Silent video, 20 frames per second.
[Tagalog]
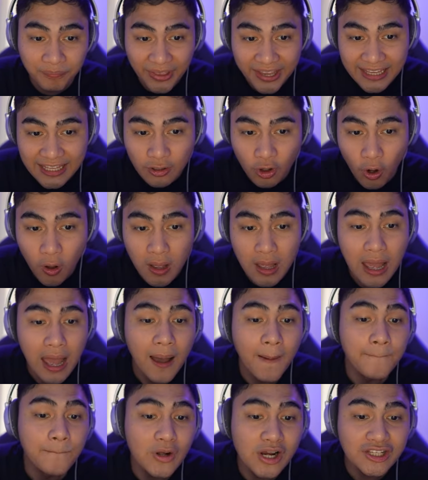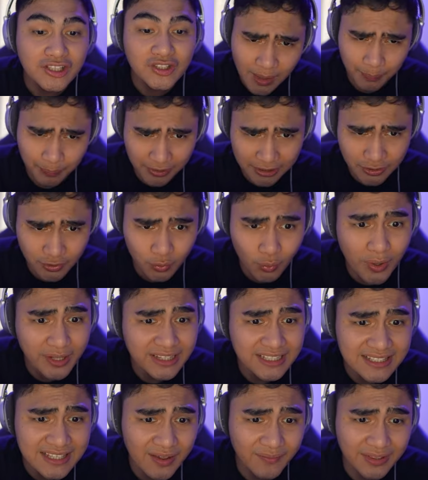ayun o, oh, plus plus
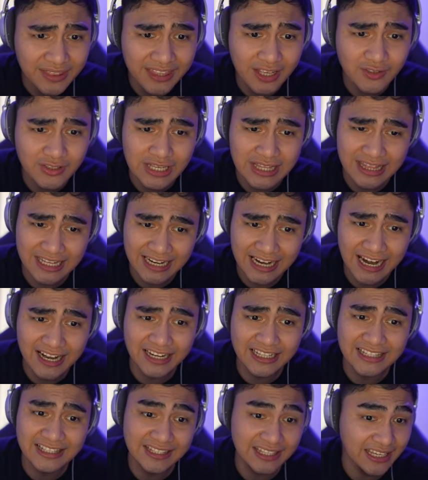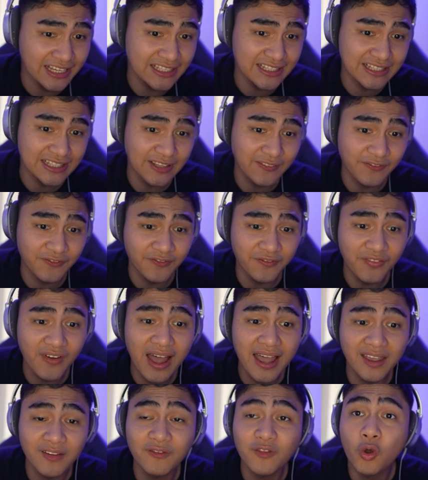27,365
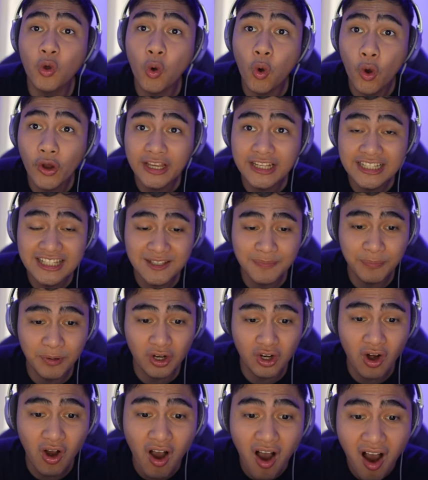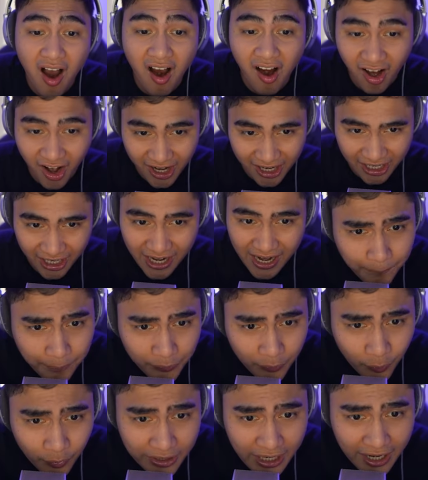coins per hour.
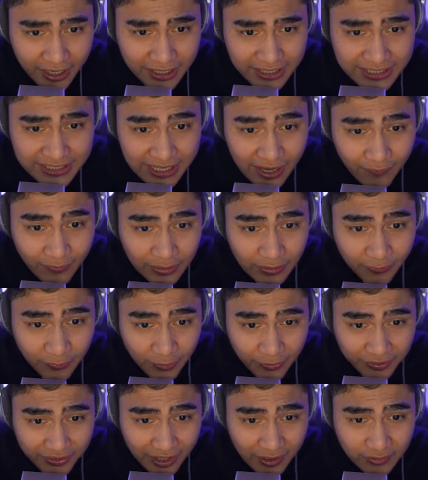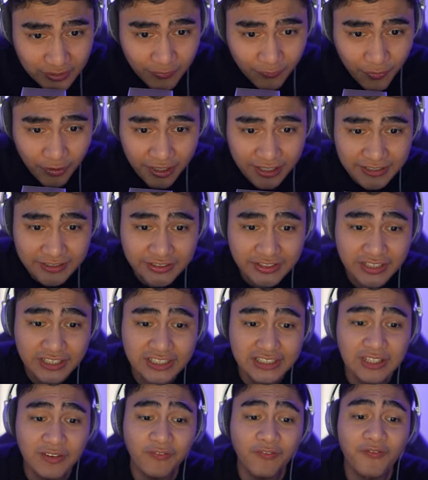
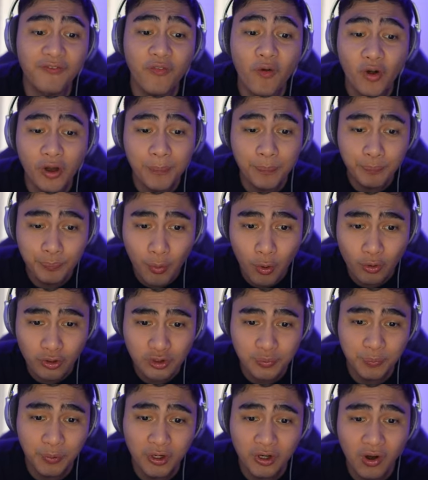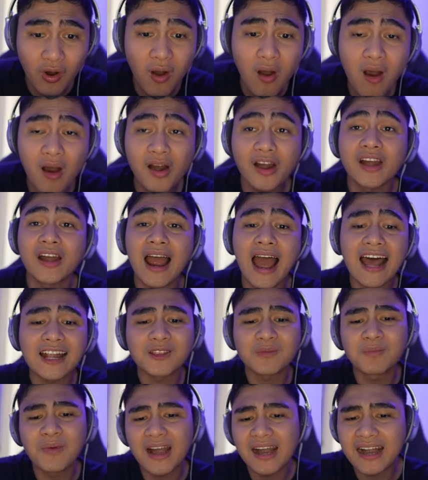174,465 4 books per hour at
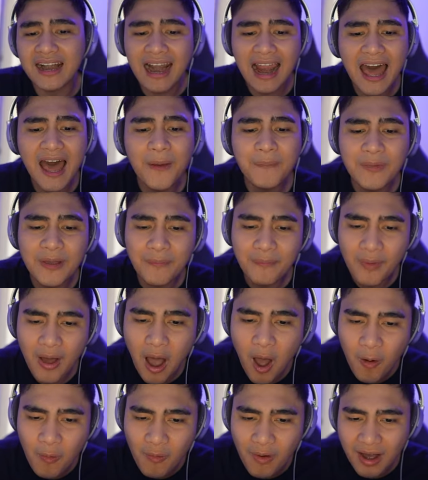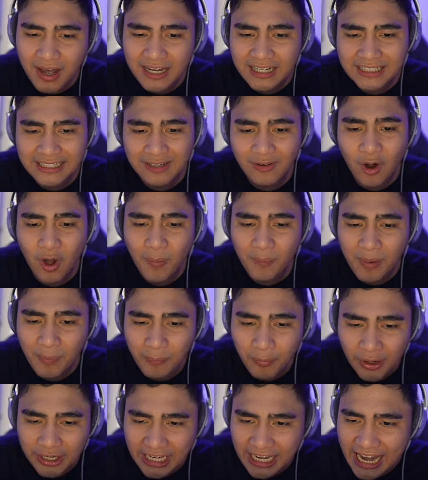marami pa mga tropa.
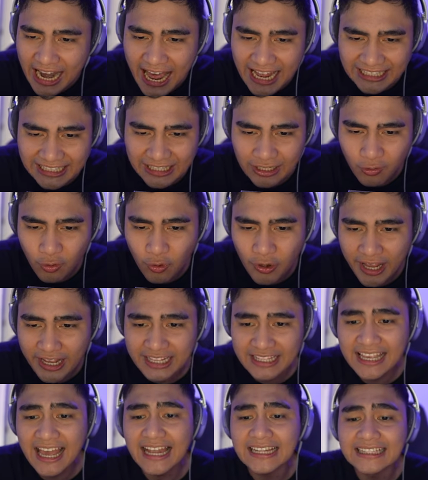Pwede na natin i-collect yan